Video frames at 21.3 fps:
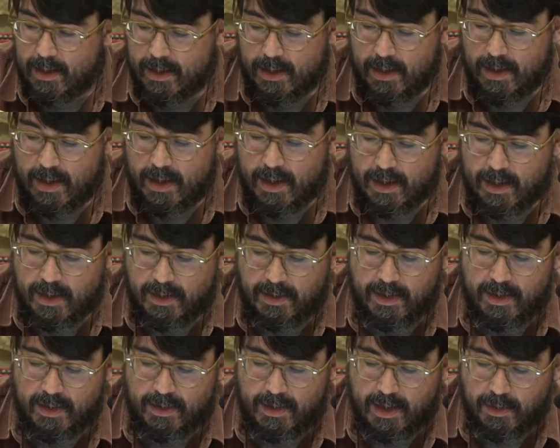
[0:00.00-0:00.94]
Y en
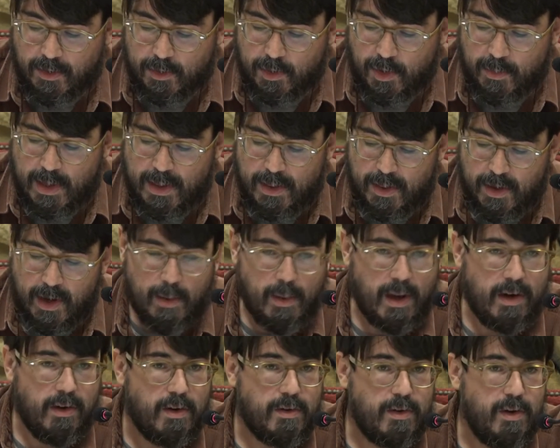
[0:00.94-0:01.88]
ese texto menciona
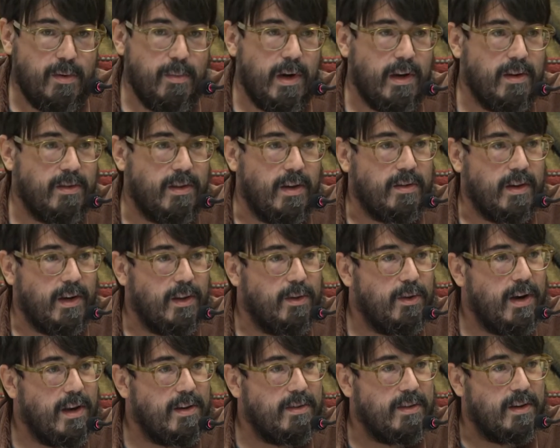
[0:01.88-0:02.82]
varios nombres de
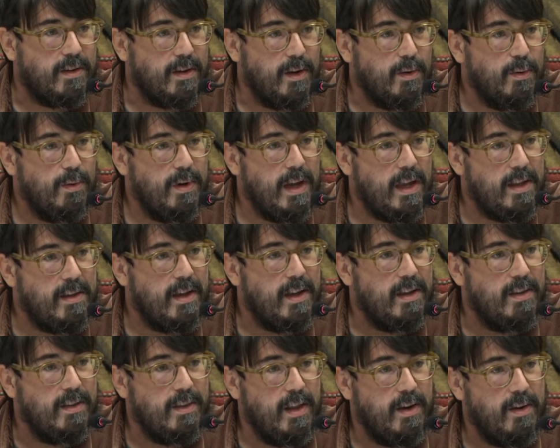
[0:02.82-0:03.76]
escritoras que, según
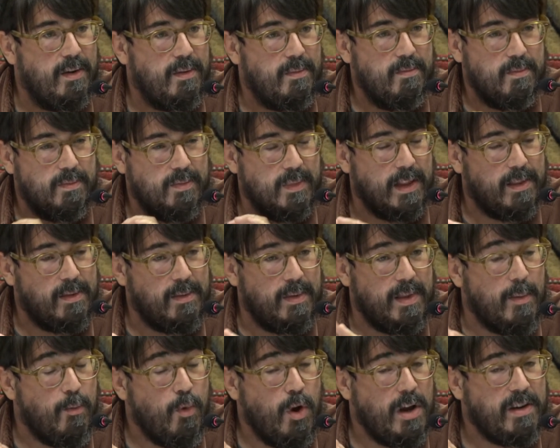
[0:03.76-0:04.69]
ella,
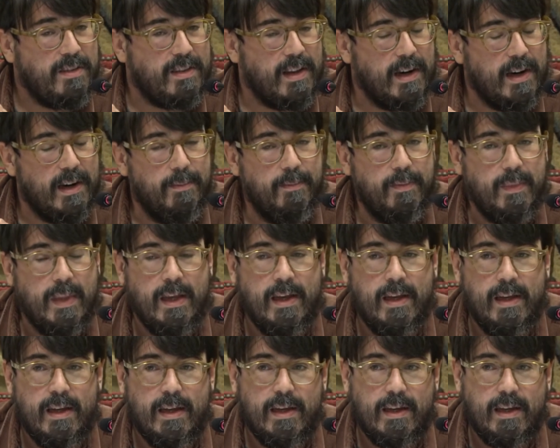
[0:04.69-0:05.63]
demuestran
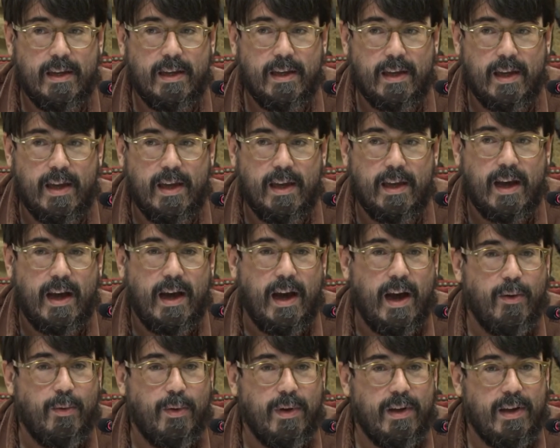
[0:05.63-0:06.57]
que,
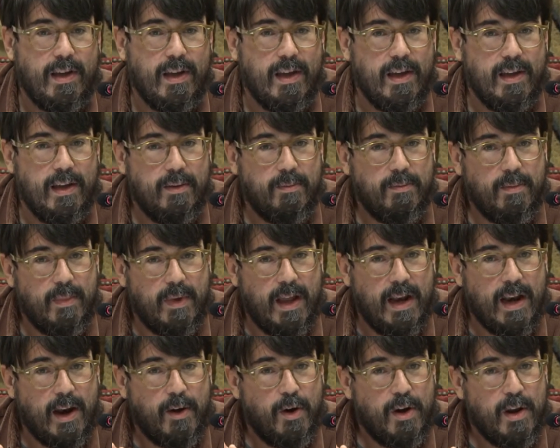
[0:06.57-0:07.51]
aunque
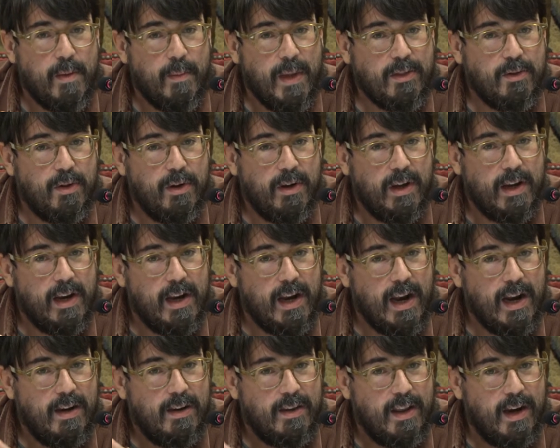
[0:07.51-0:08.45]
el anonimato
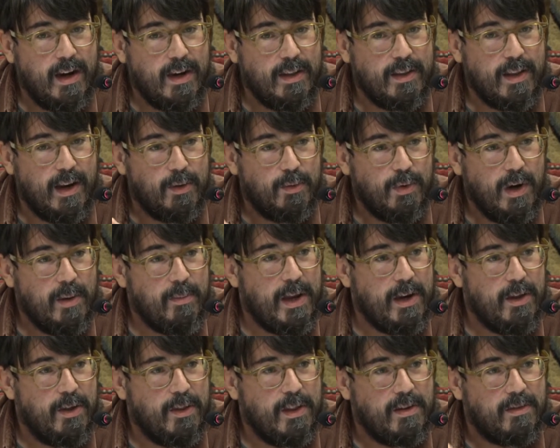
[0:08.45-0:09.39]
general de la literatura
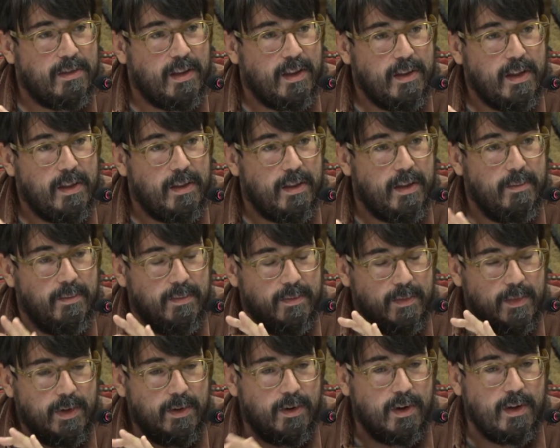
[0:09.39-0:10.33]
periodista, dice,
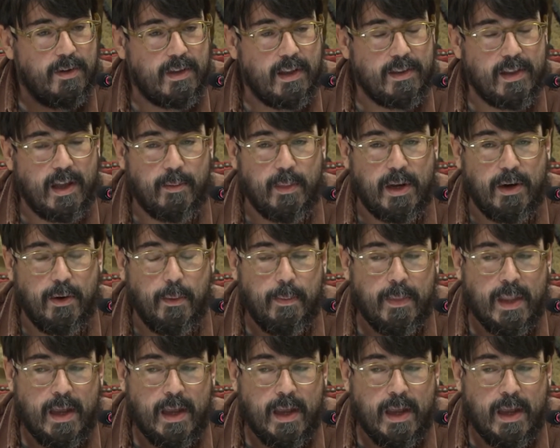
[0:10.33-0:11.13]
con este término,